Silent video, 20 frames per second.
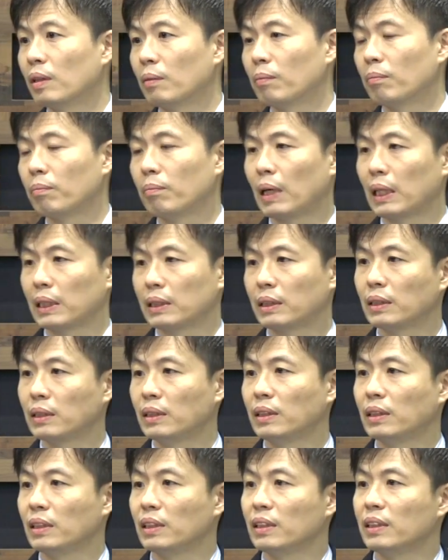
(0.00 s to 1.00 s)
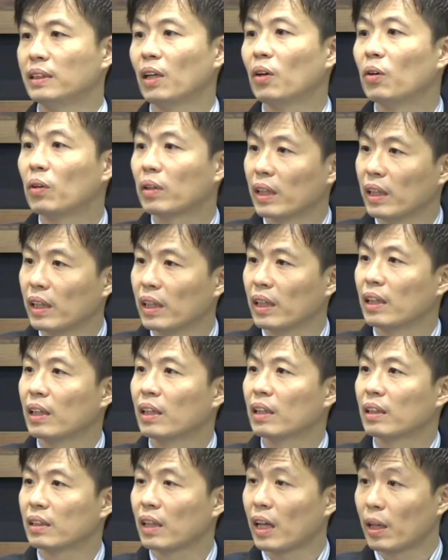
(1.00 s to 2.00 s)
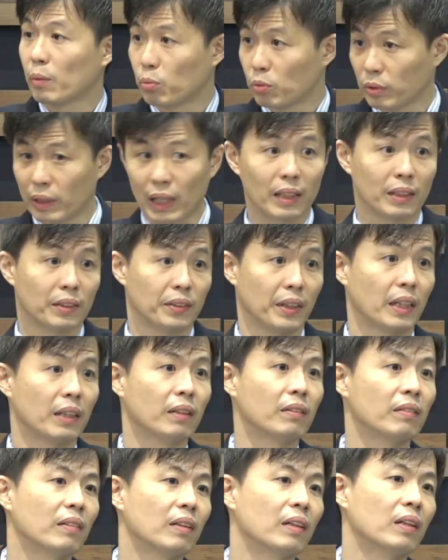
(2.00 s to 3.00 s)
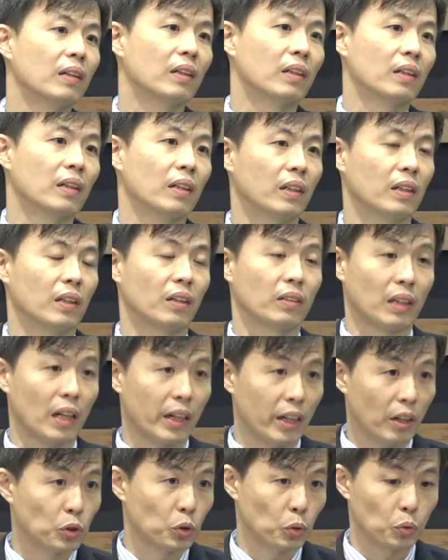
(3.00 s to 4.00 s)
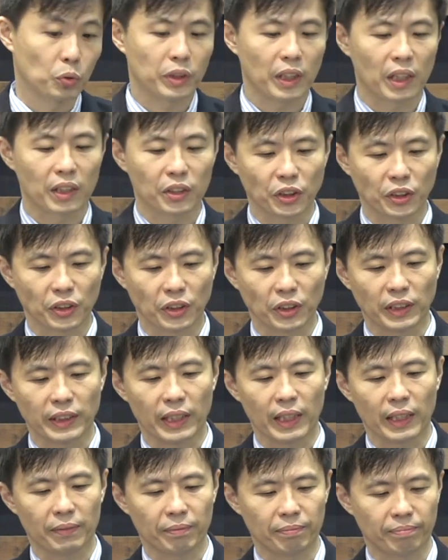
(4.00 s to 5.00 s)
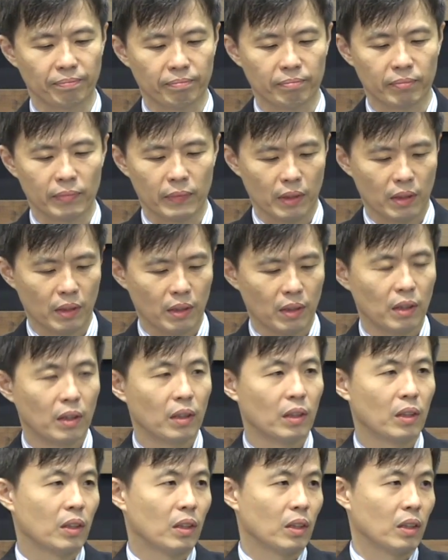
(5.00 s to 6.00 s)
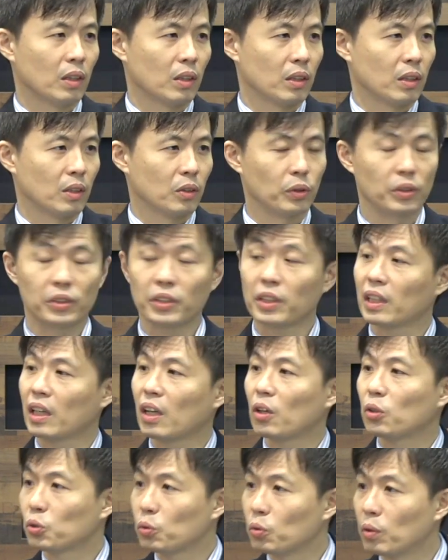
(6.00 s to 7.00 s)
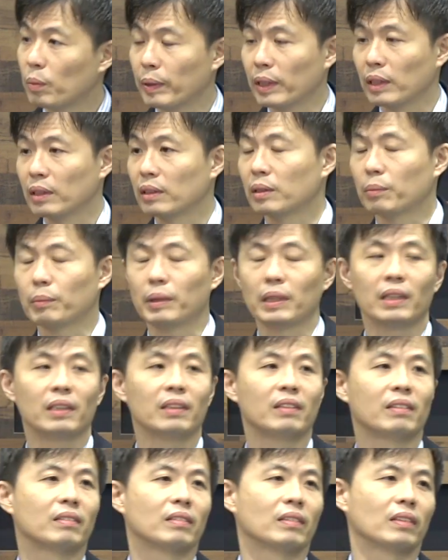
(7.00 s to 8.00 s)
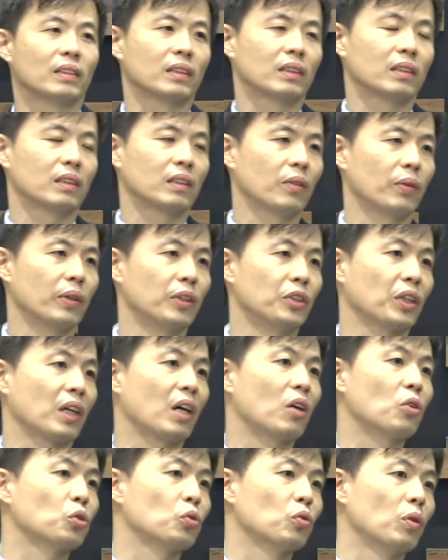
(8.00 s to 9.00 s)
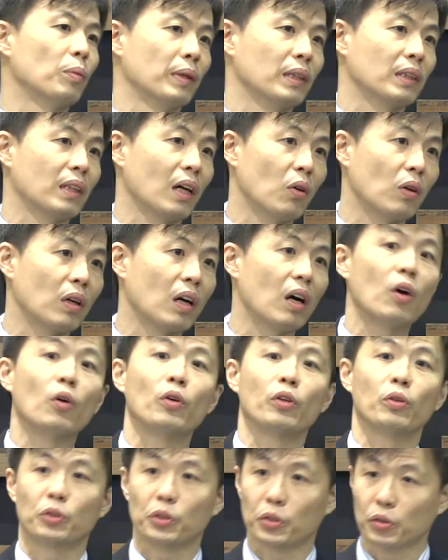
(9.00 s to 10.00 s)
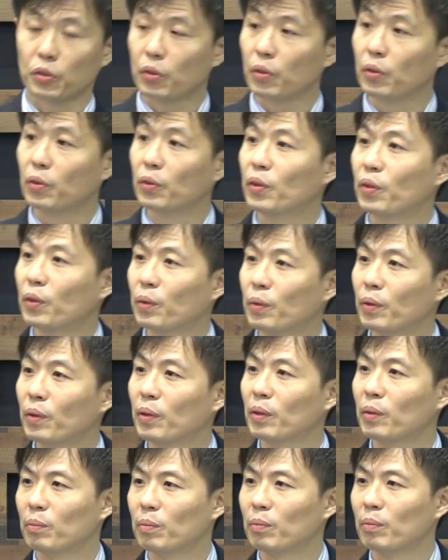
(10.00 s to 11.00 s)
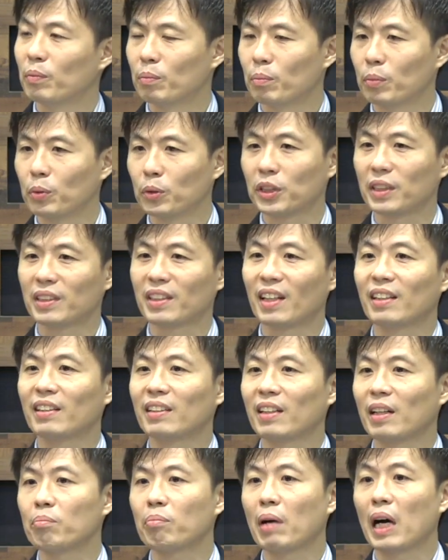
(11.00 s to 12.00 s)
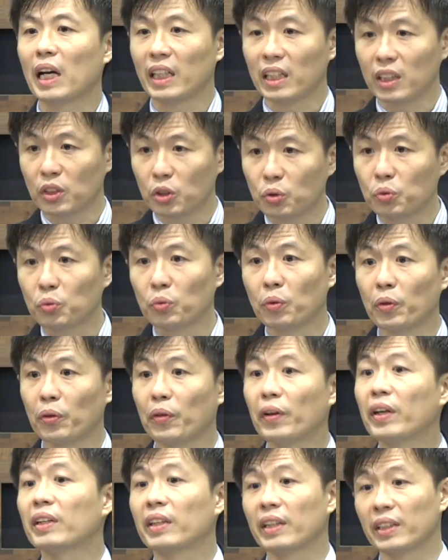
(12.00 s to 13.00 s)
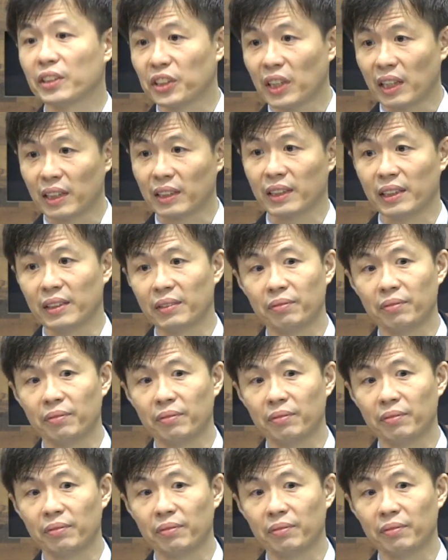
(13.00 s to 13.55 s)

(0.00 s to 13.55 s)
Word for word: 把自己交给逮捕他的人，然后他要走上十字架了。所以这个告诉我们什么呢？各位，这告诉我们祷告有时候不是单单把一个所愿给上帝。